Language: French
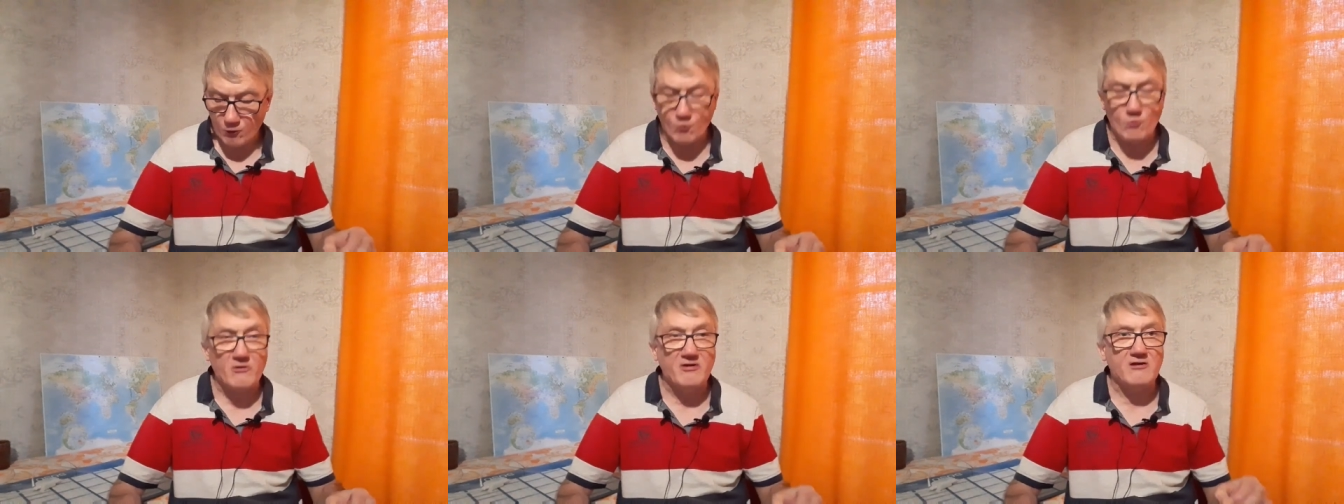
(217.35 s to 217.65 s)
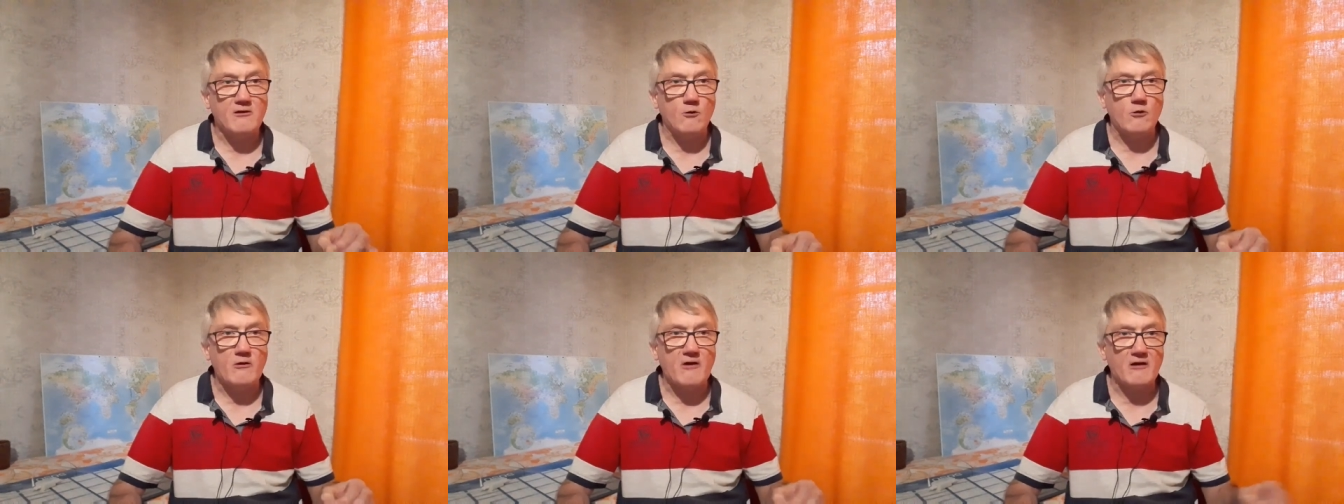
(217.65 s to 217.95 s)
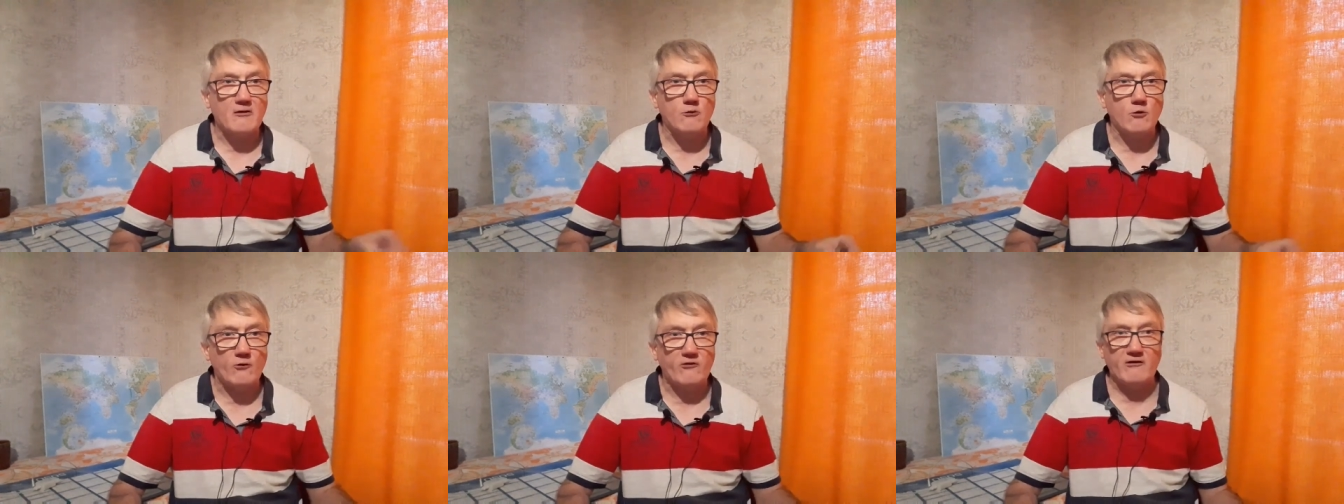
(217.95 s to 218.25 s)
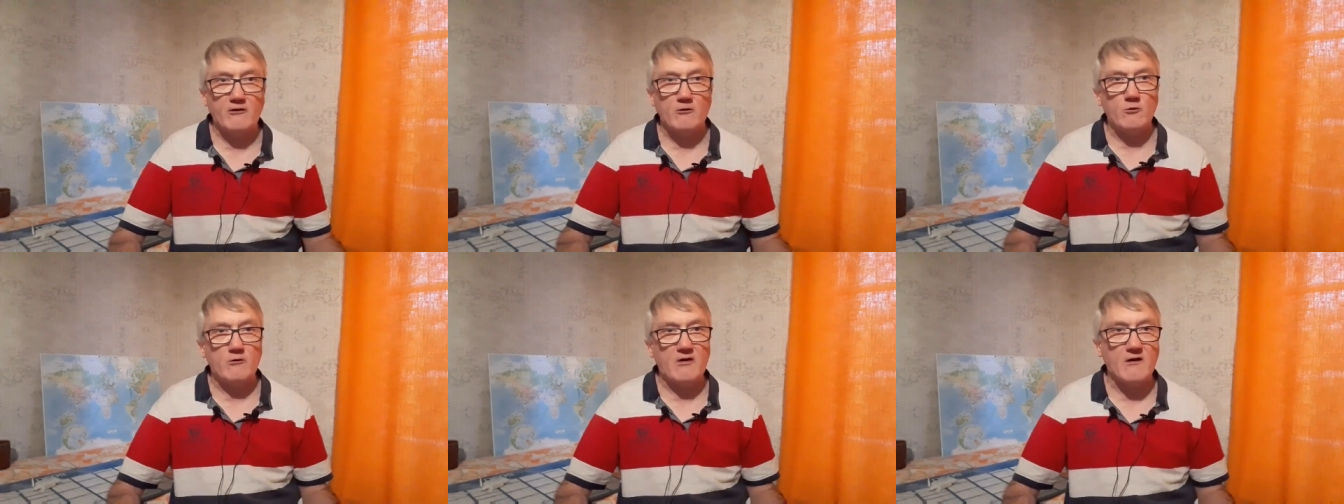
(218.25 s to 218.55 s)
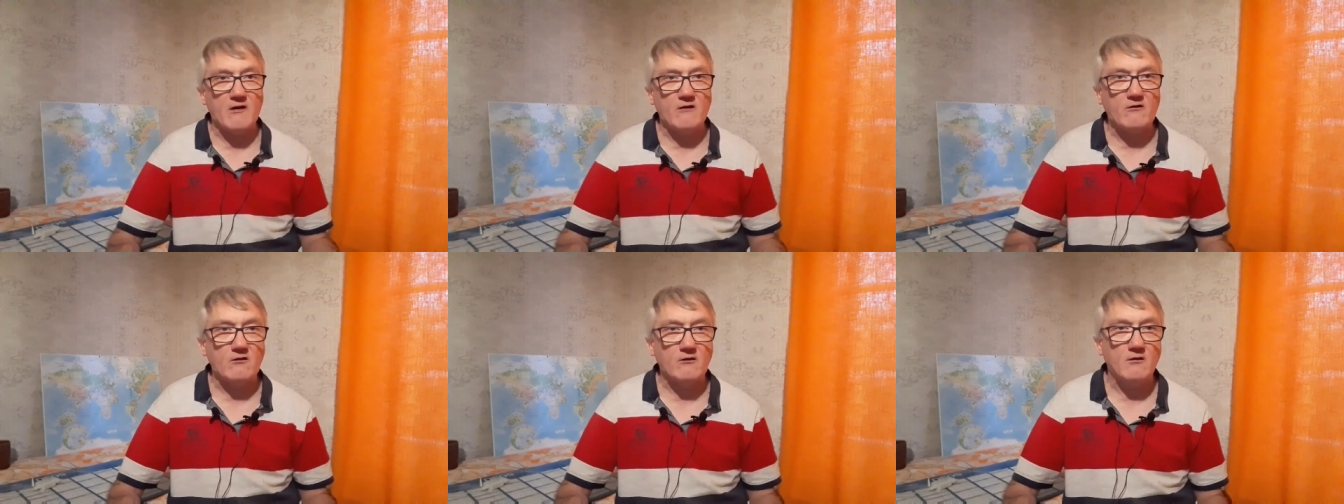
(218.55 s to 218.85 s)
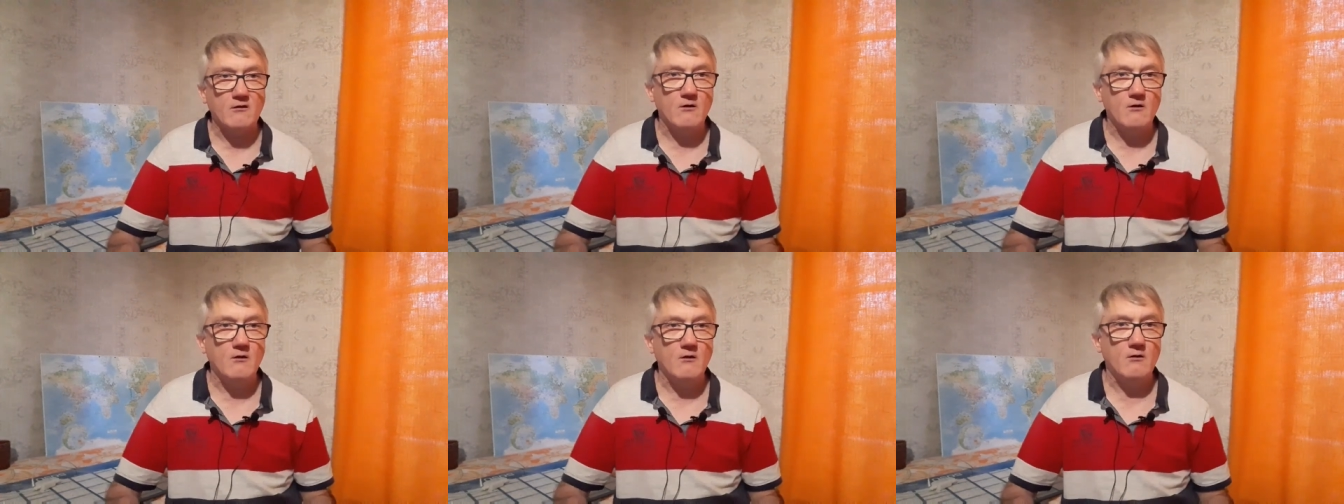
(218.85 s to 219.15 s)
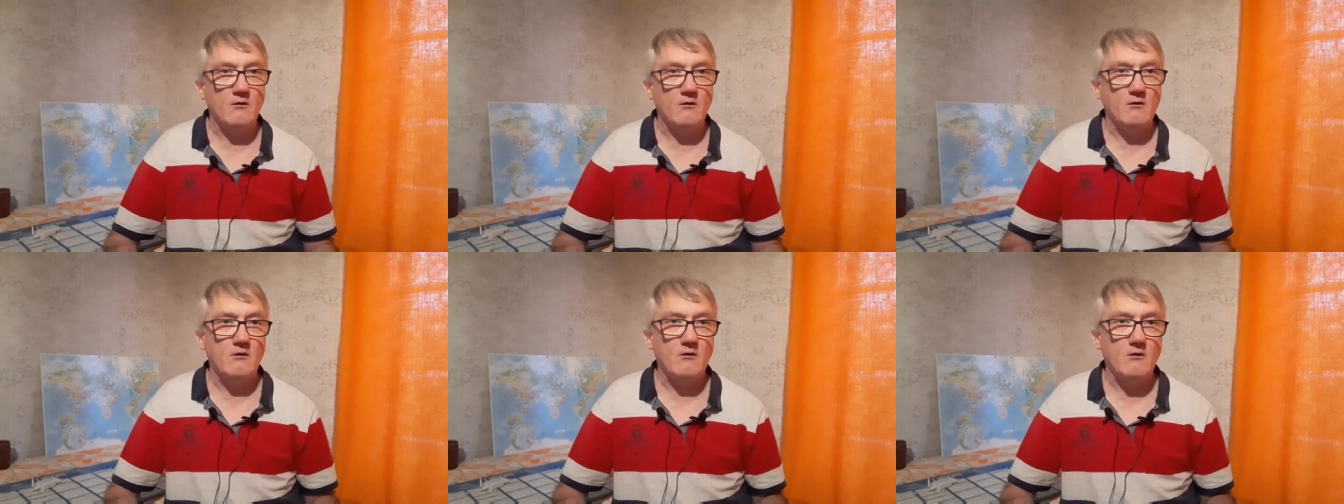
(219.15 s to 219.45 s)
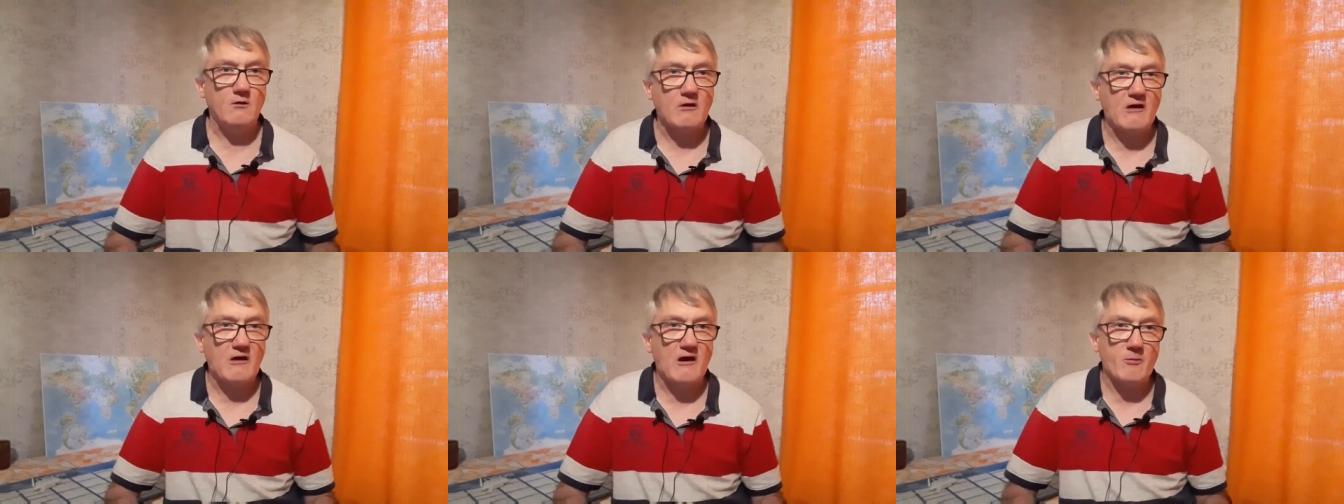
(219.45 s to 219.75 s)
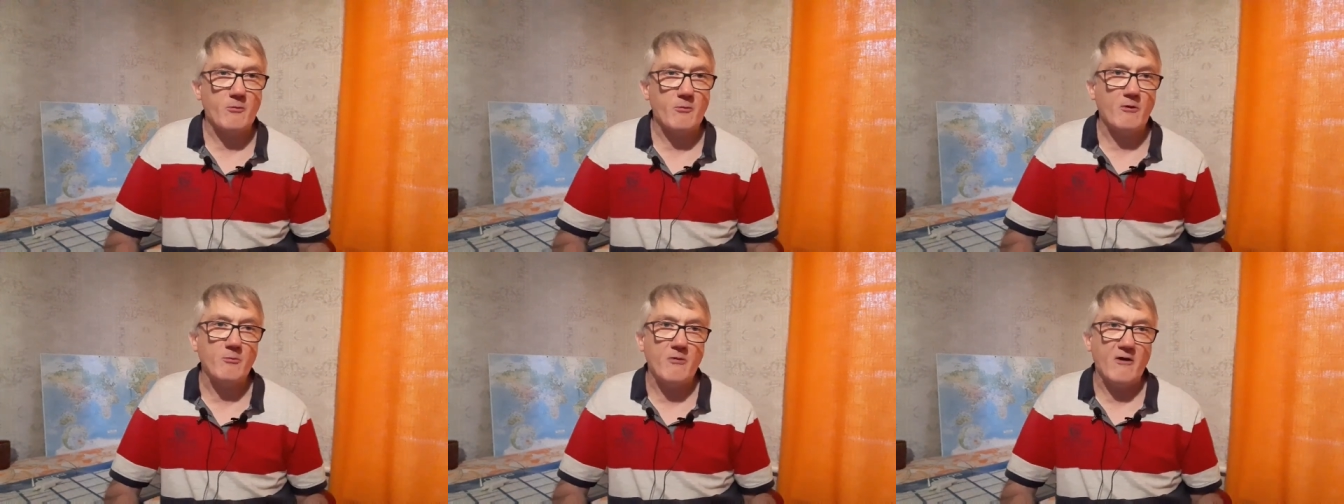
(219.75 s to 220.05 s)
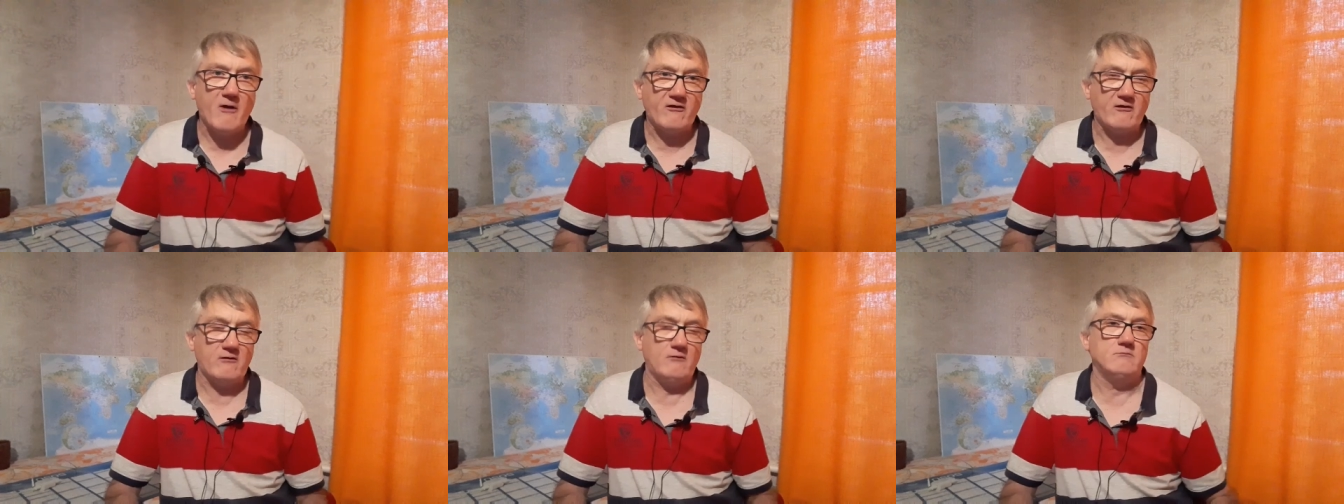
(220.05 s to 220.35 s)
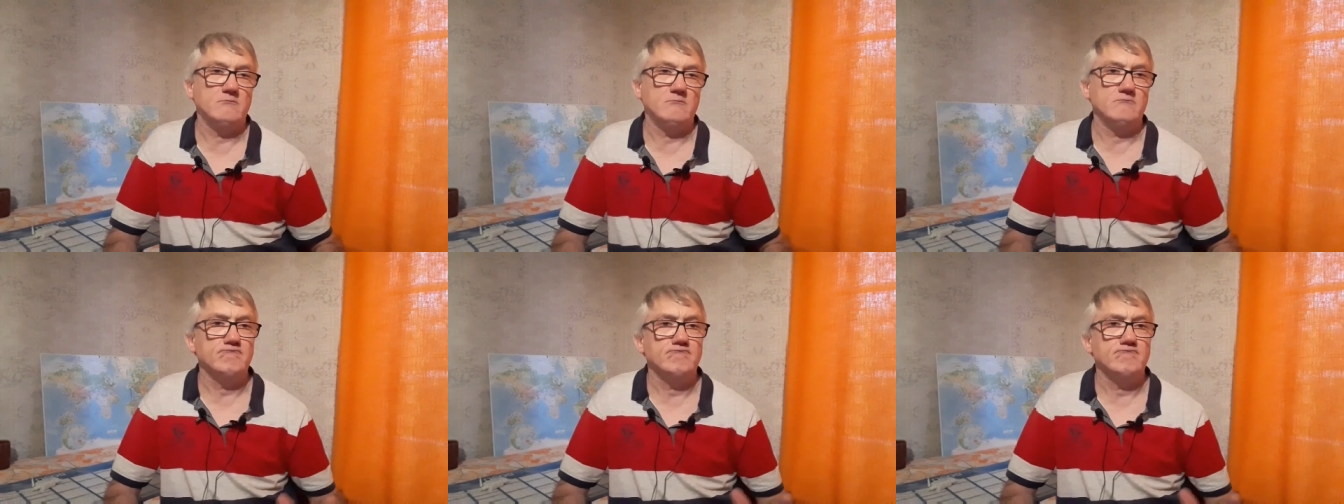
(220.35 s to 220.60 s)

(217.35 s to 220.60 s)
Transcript: le 8, le 14 et le 15, 4 mois de base.